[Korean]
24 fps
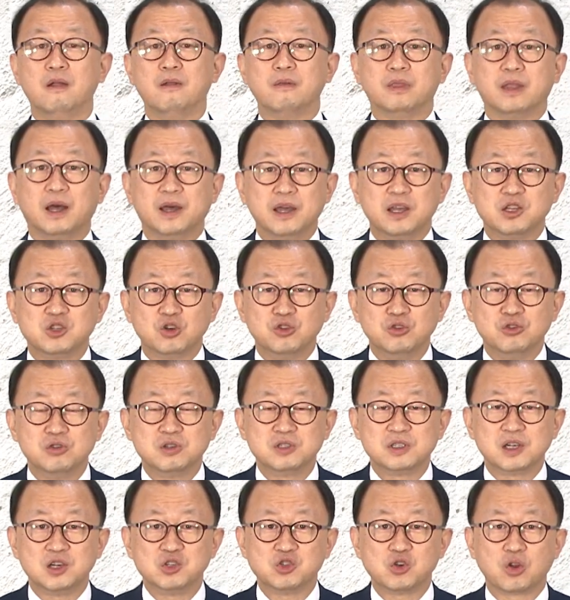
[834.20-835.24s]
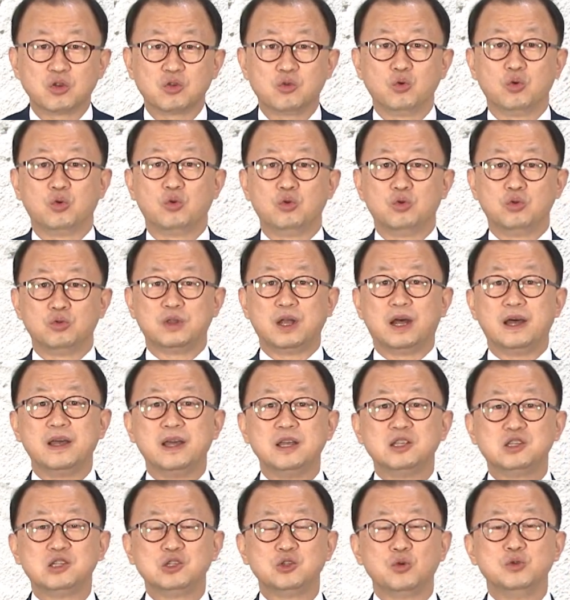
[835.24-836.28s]
나의 전능자이셨고
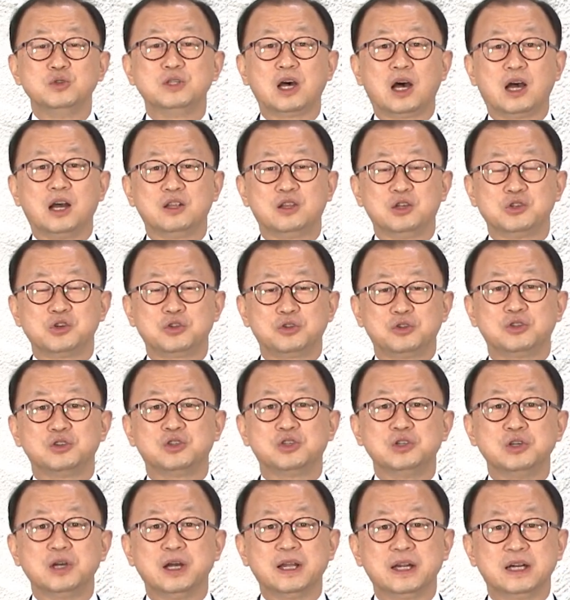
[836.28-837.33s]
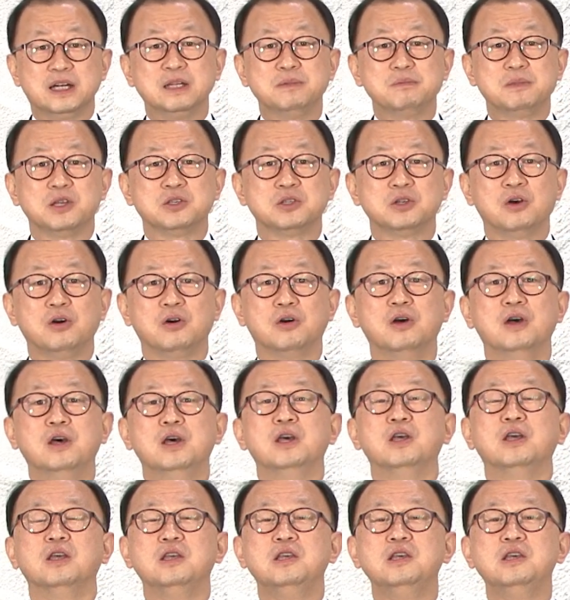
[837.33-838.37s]
나의 지존자가 되셨던 그 하나님께서
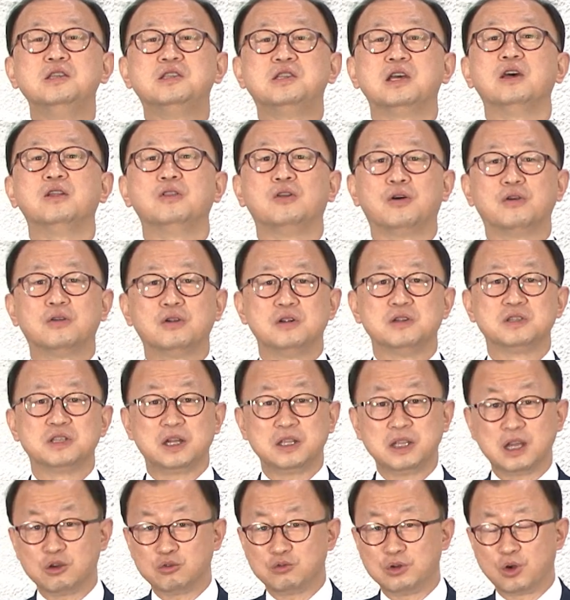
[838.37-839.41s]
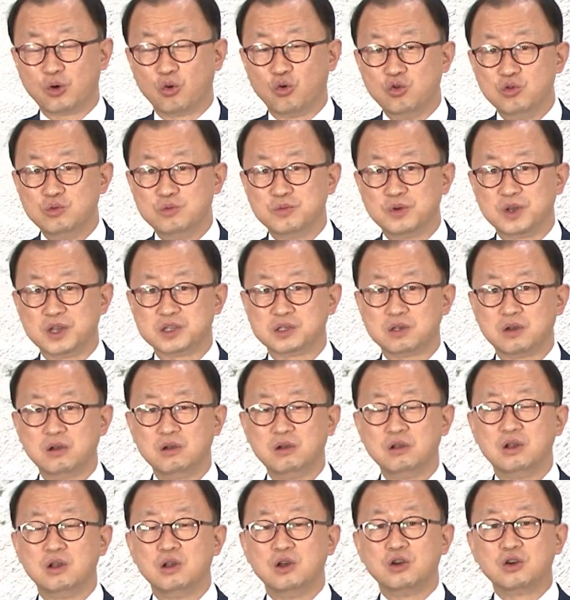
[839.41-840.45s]
이제 너를 사냥꾼의
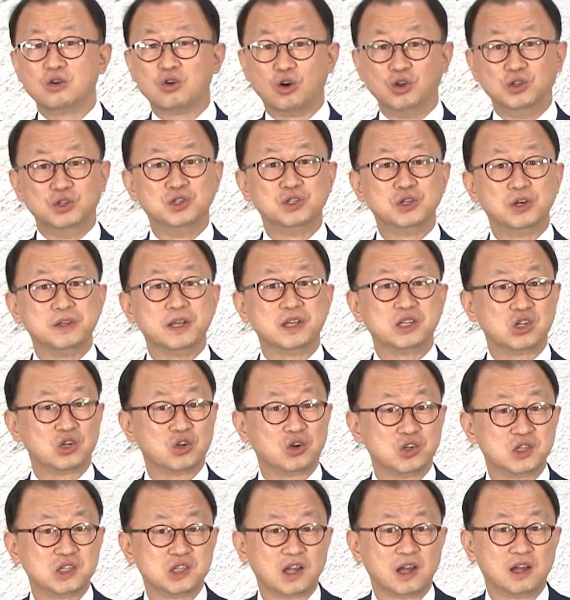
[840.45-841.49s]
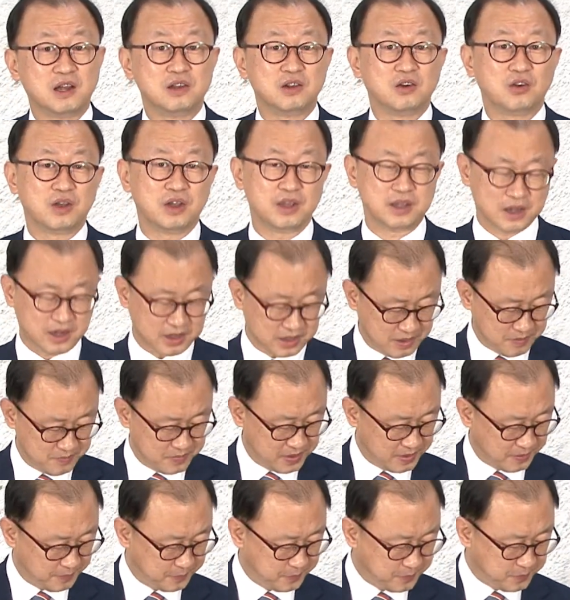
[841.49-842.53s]
올무에서 건져내실 것이다. 이렇게
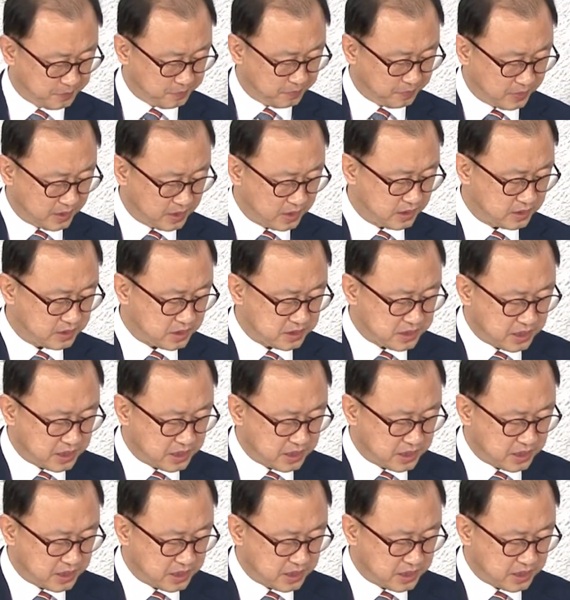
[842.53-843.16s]
이야기합니다. 자,